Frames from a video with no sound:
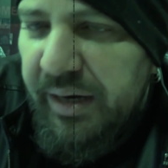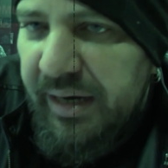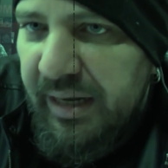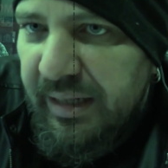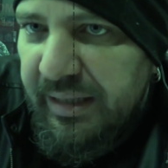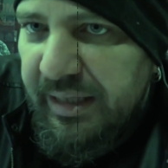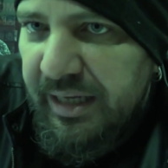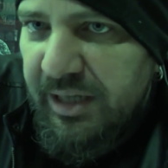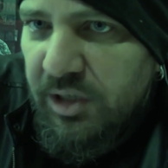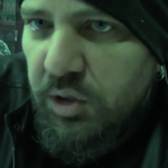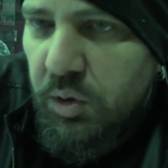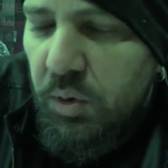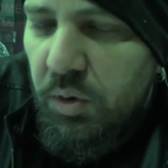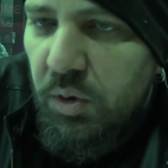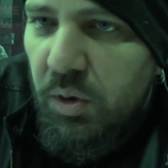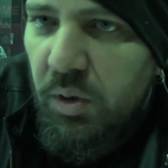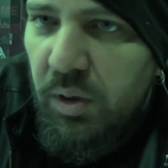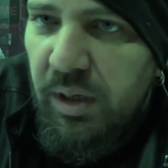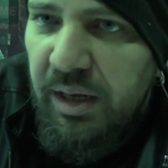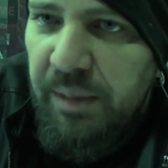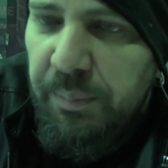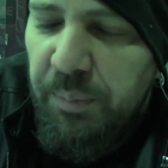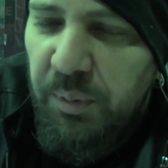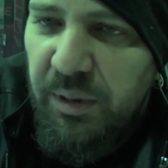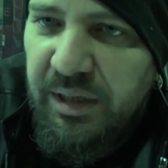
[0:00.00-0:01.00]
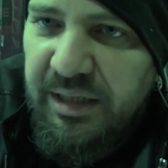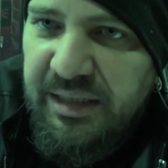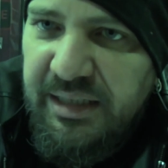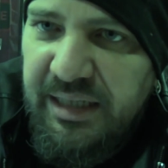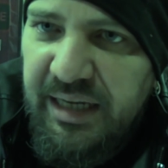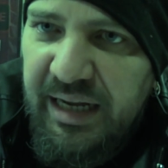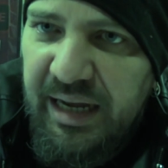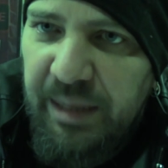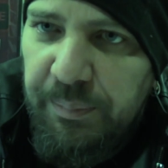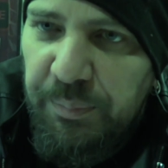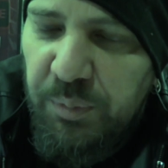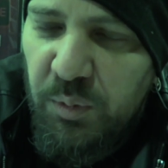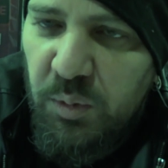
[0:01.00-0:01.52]
in realtà sono le
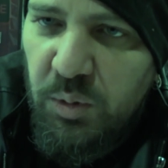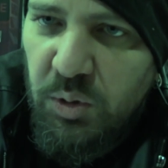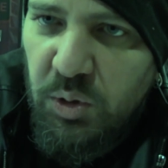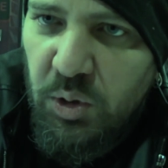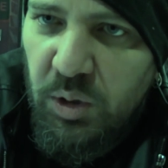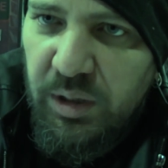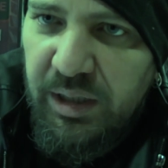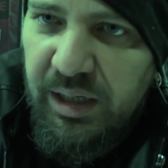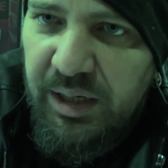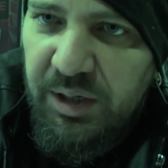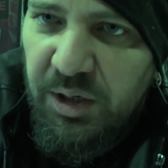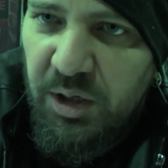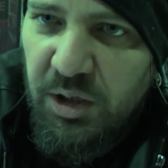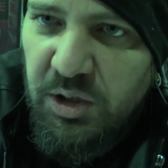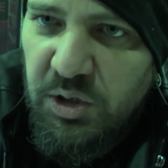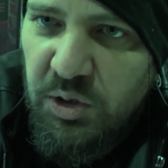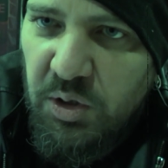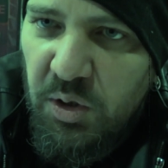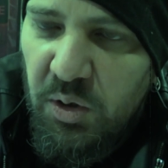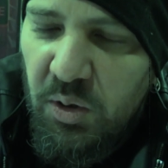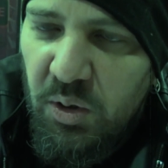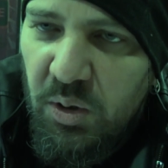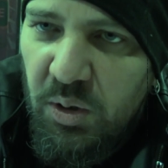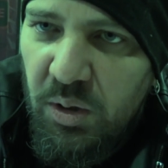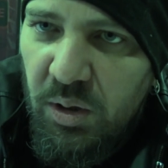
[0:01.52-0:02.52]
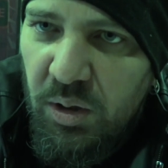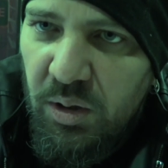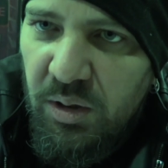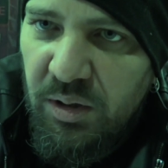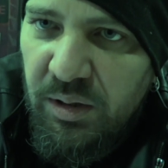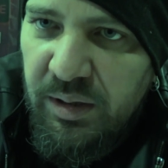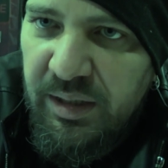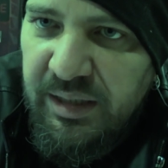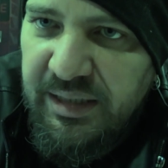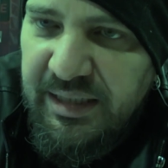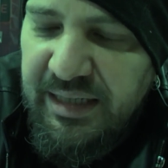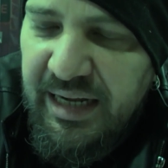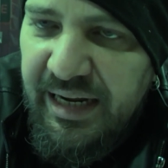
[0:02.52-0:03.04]
poesie appunto del
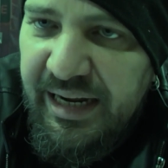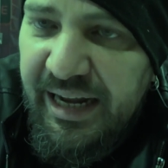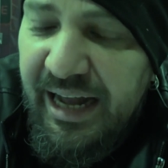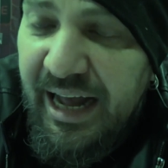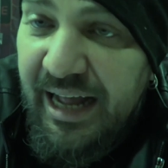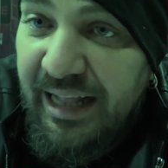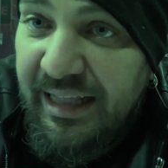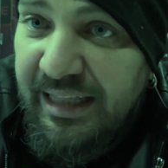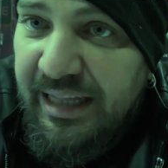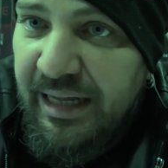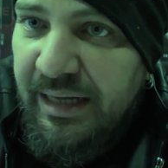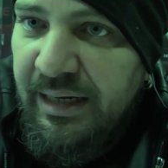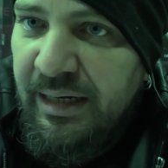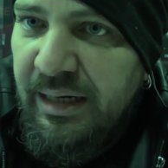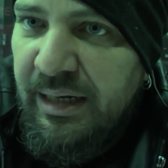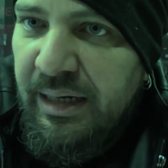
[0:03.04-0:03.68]
nostro Sayat.